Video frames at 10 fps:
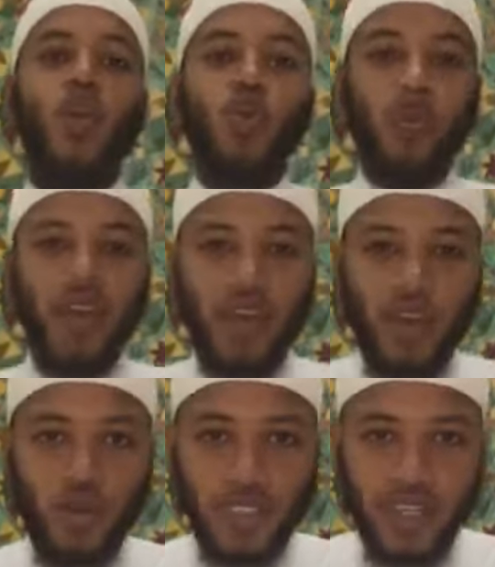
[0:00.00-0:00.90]
وبكر
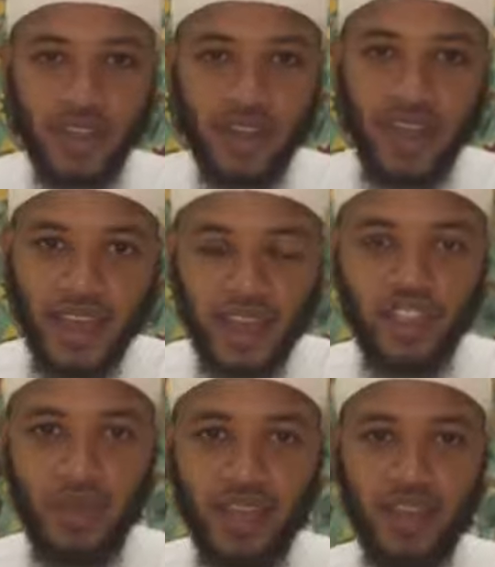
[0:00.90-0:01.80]
وابتكر أي خرج
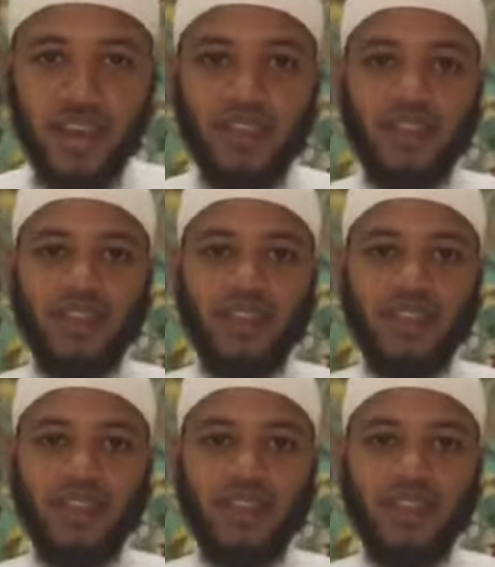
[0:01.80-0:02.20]
باكرا